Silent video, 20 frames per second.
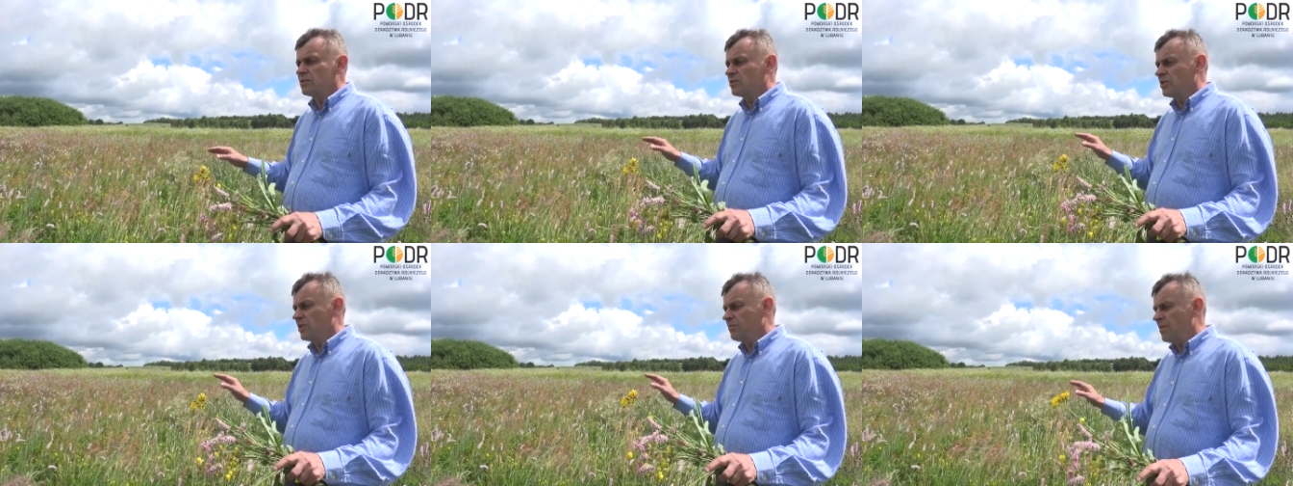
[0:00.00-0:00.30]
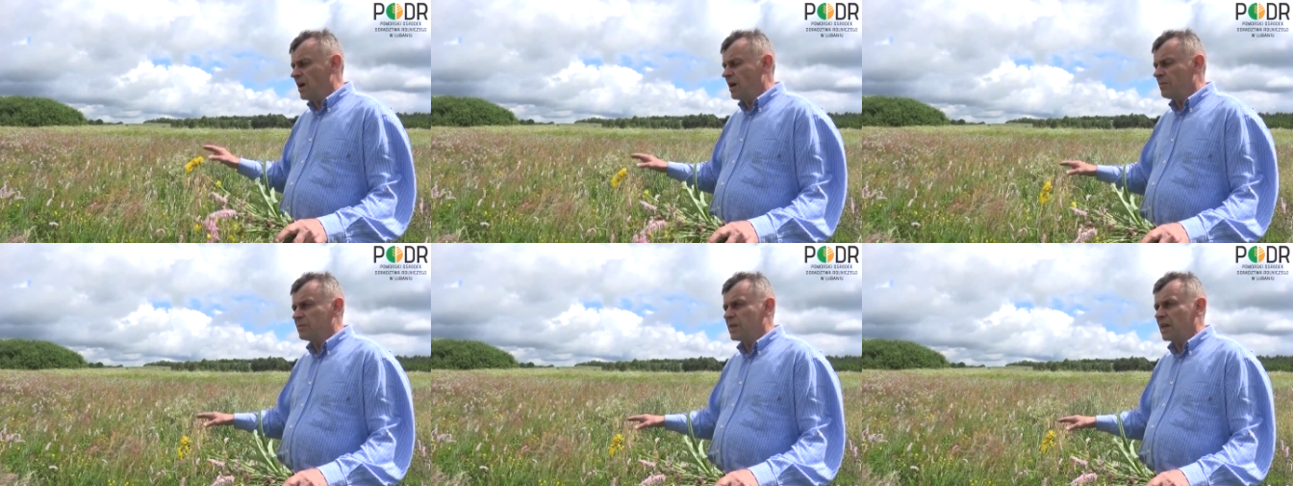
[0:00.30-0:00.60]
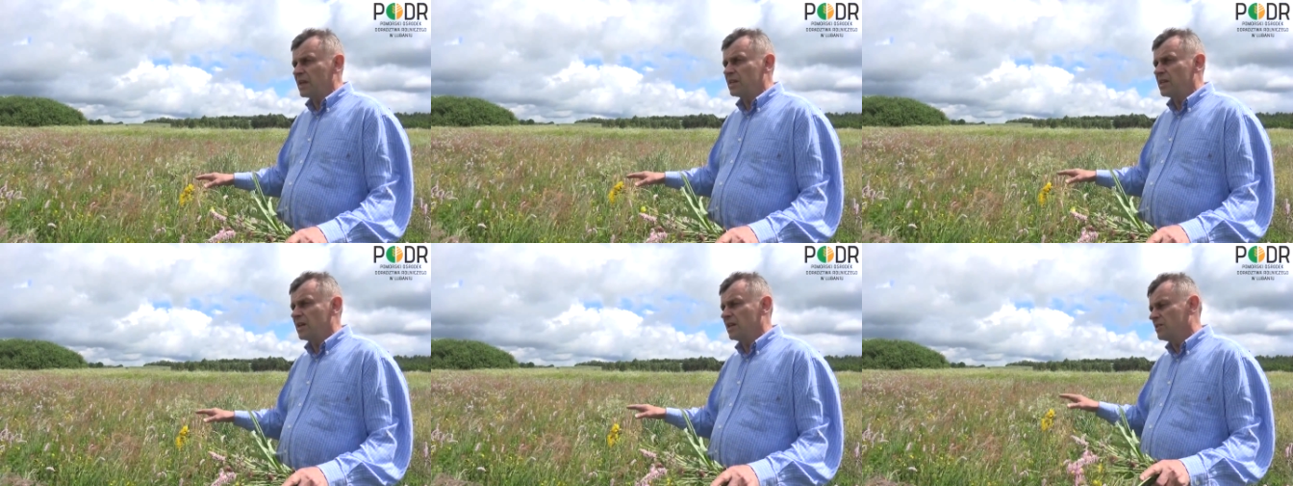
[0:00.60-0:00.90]
że mam
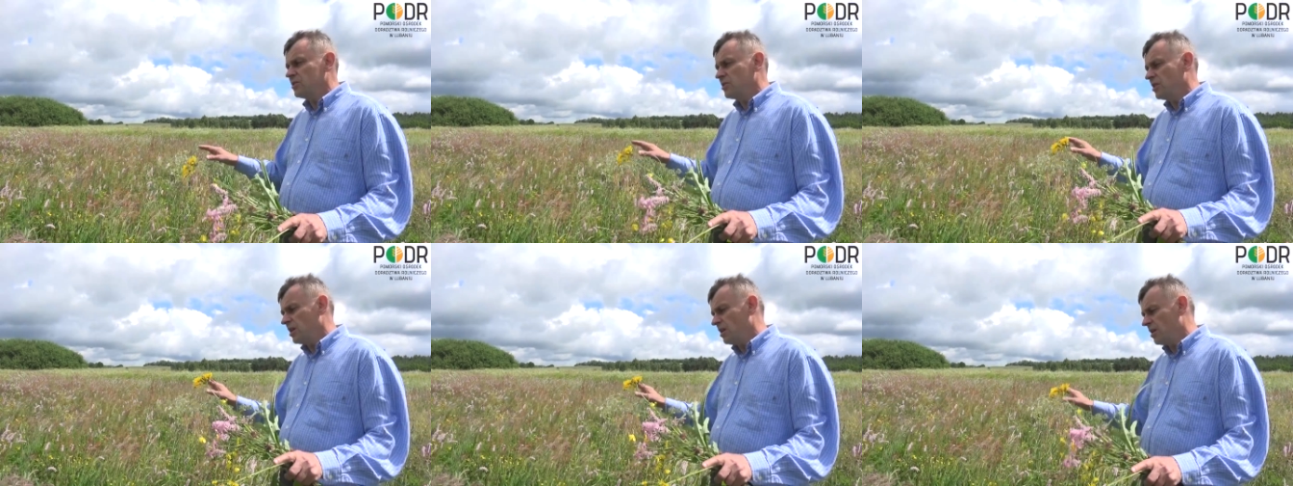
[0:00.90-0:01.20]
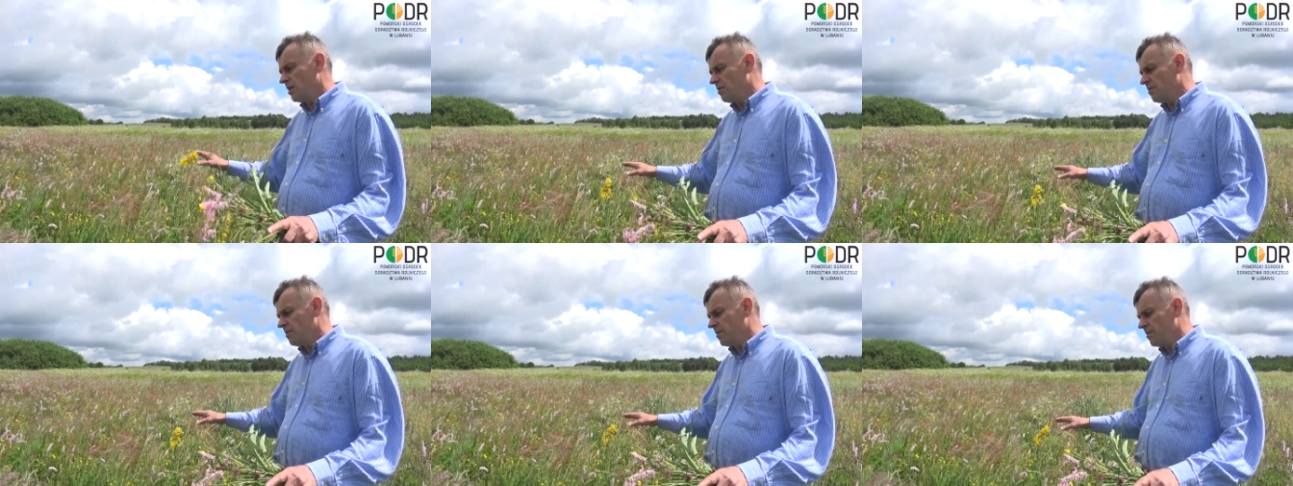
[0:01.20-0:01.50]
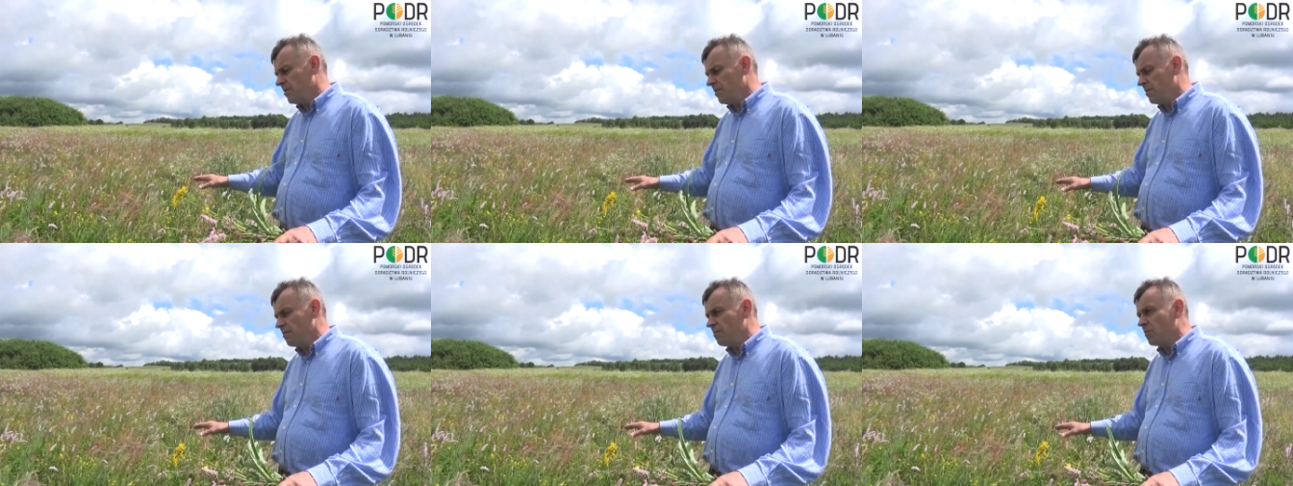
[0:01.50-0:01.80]
takie, gdzie
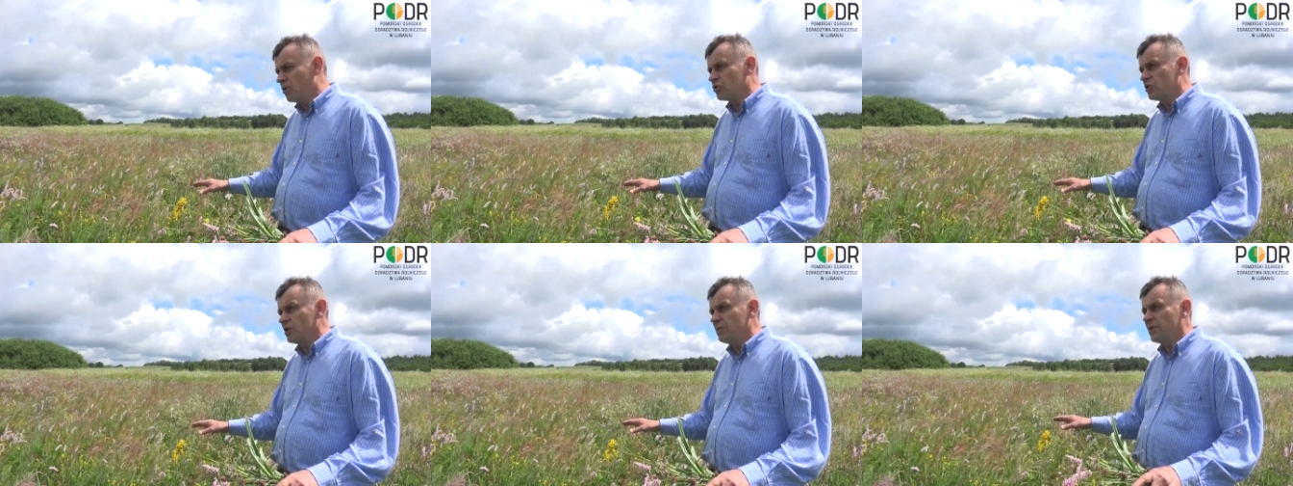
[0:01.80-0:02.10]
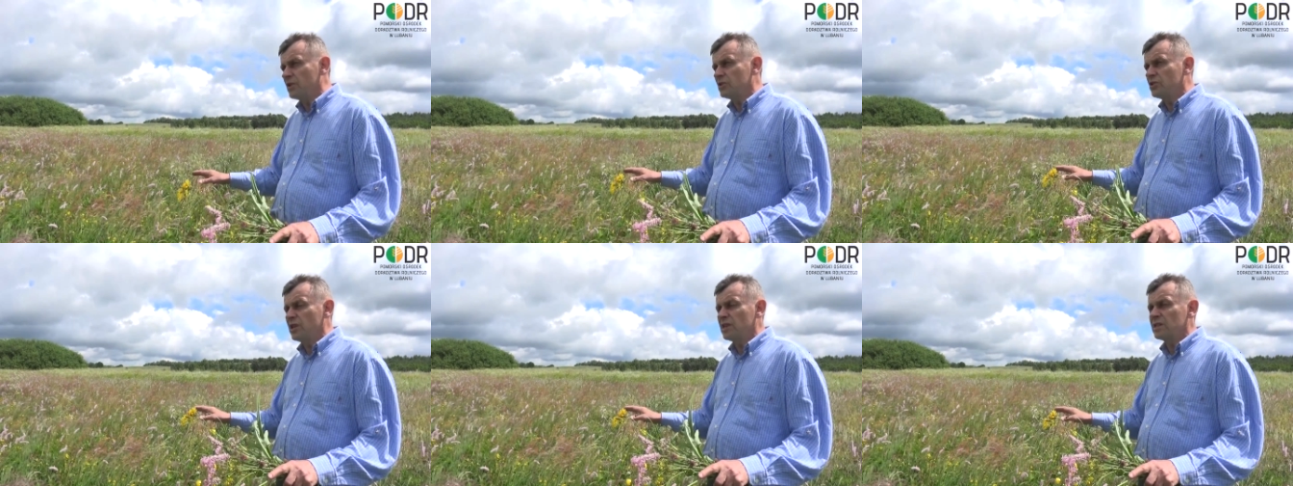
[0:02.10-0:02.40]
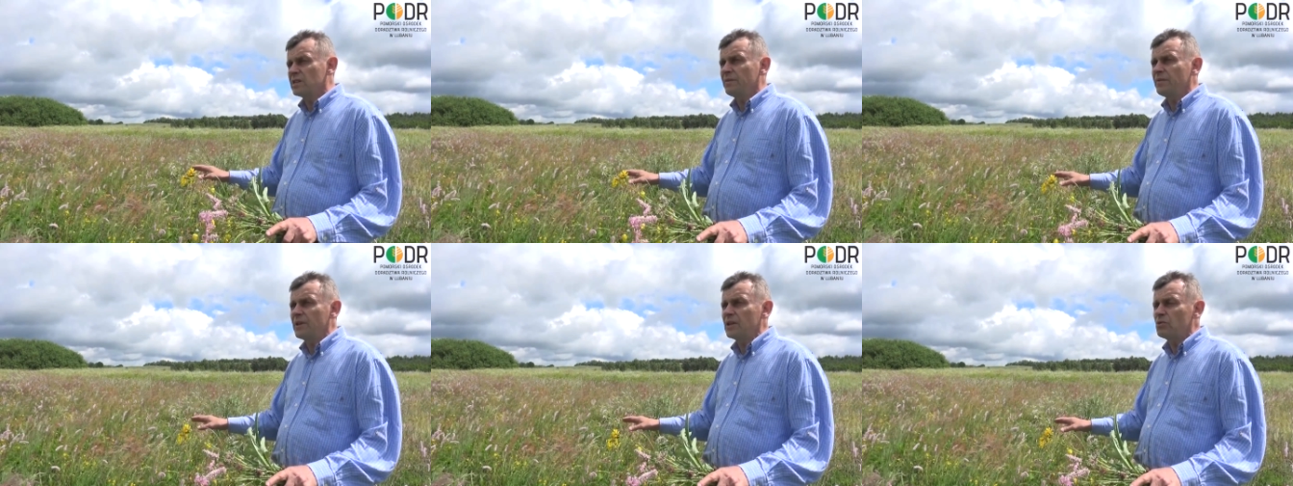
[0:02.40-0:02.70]
możliwość
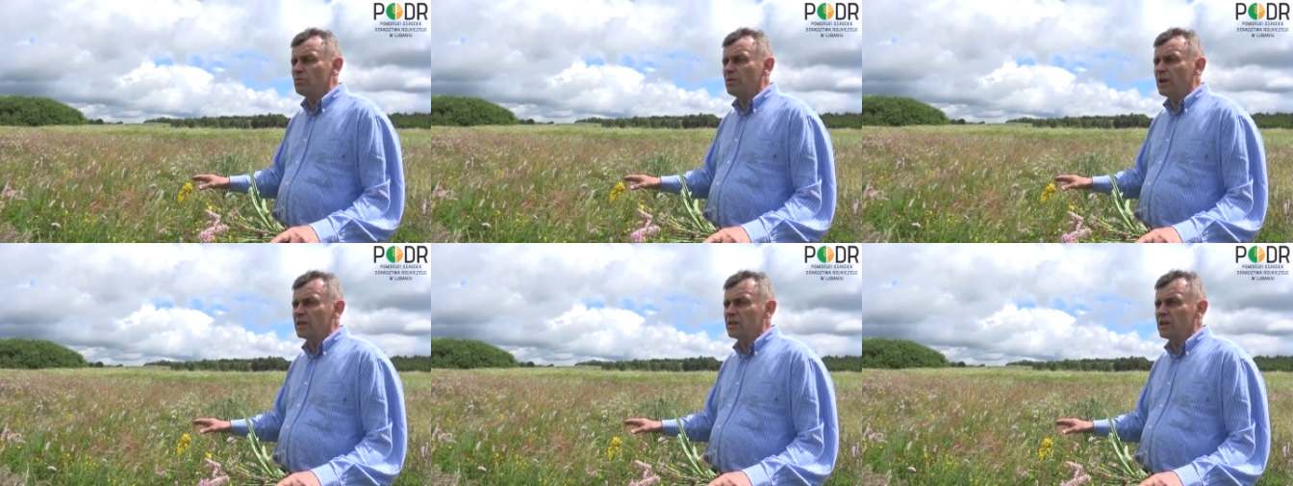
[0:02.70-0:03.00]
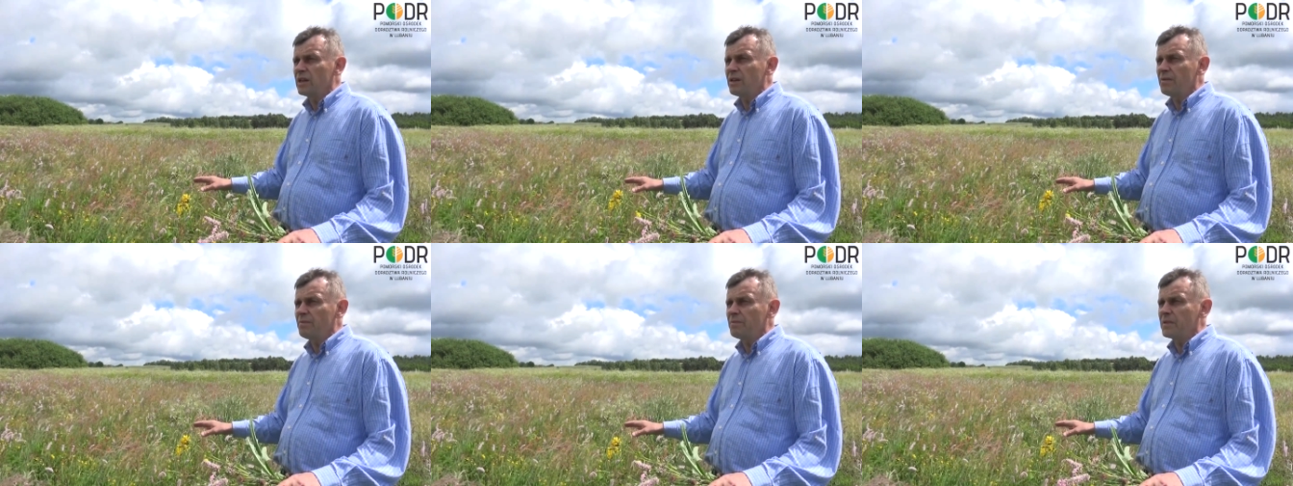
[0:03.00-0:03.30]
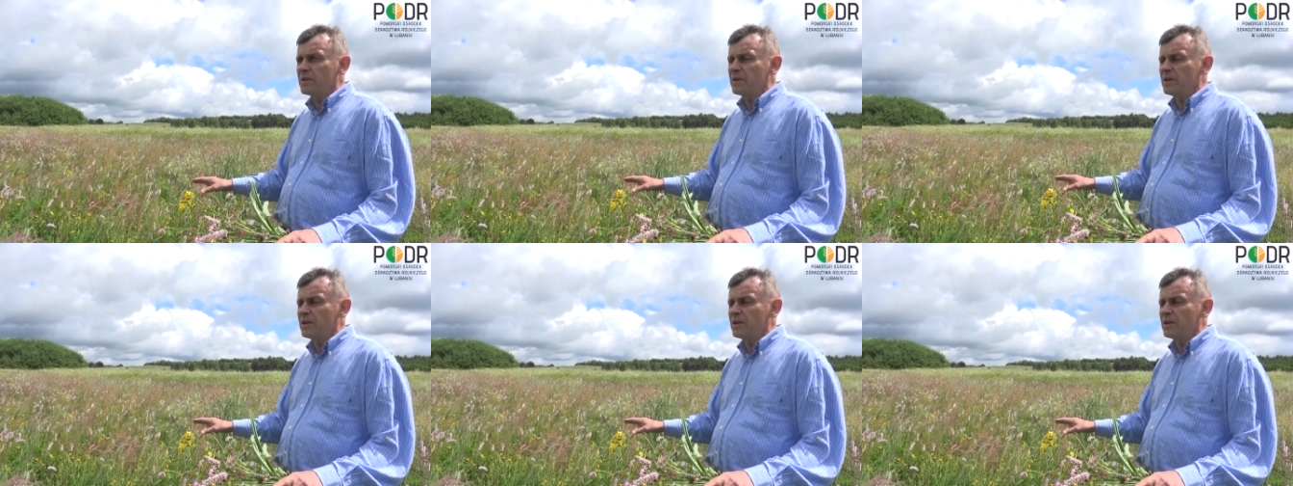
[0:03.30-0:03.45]
jest ewentualnie